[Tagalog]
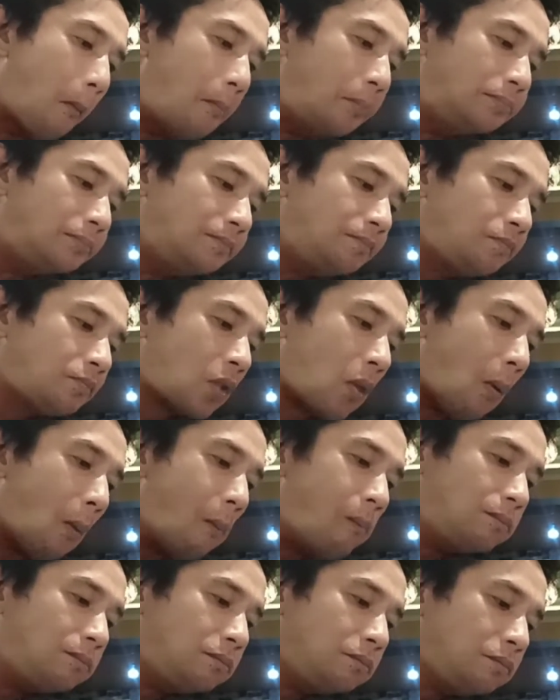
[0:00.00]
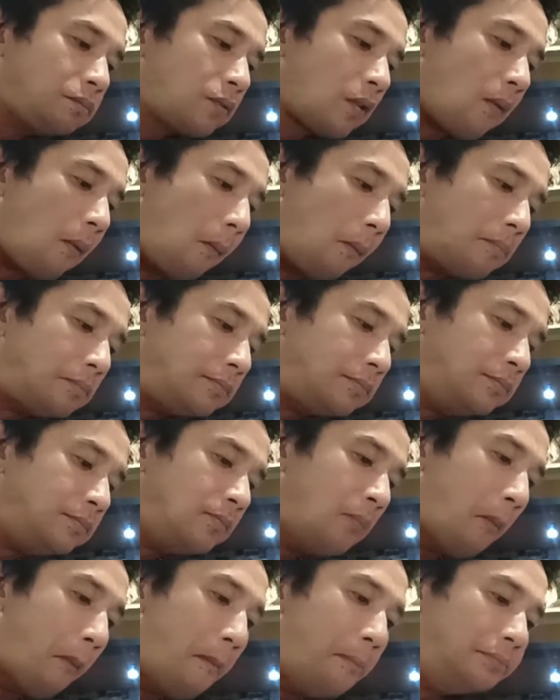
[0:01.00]
kasama si kapartner
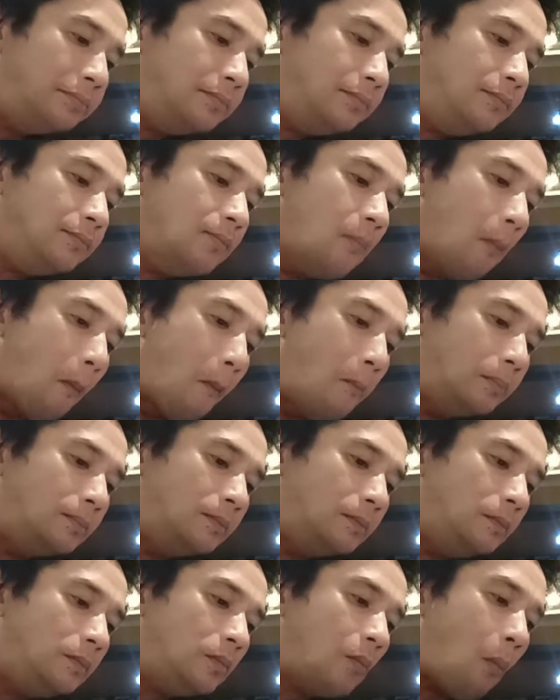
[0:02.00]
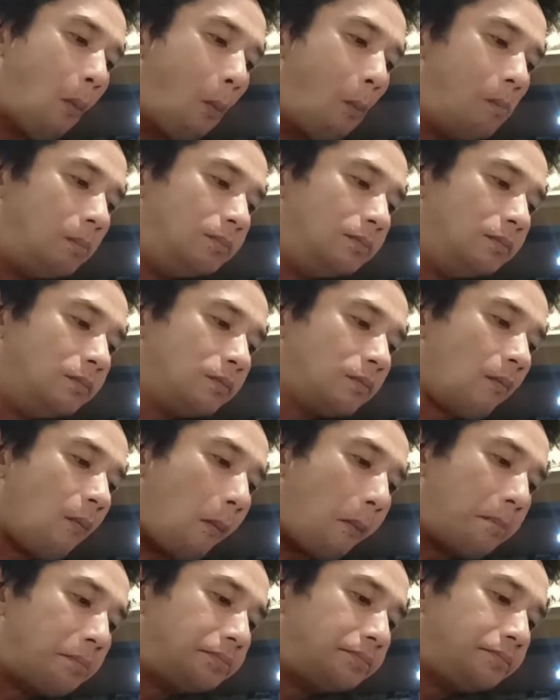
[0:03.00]
na YP para
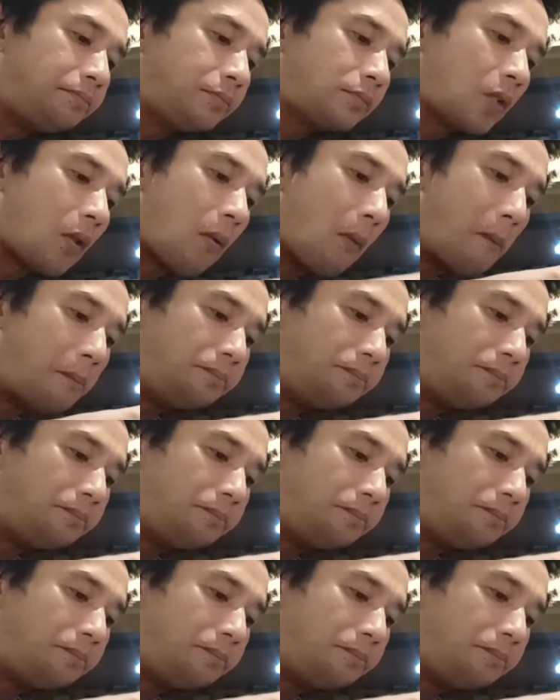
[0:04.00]
yung mga